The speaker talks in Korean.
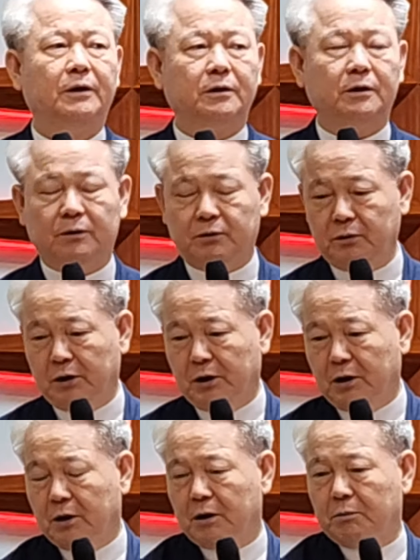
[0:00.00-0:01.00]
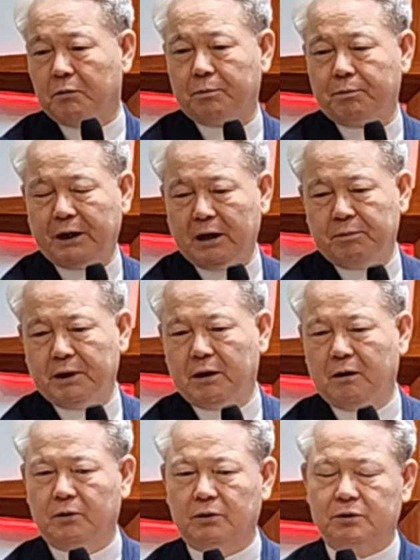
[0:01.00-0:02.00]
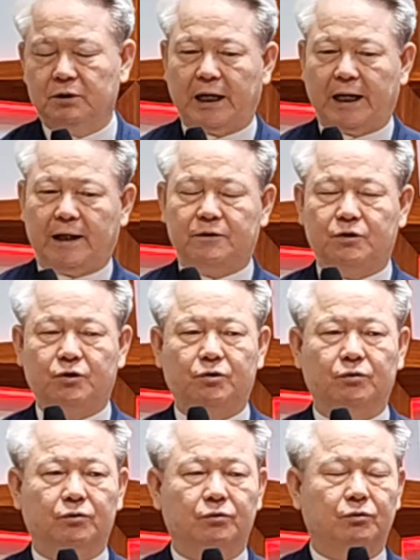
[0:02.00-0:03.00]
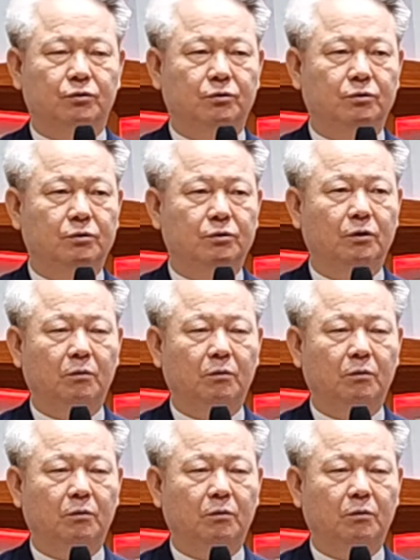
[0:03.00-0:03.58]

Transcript: 그리고 뭐 바벨론, 아수르,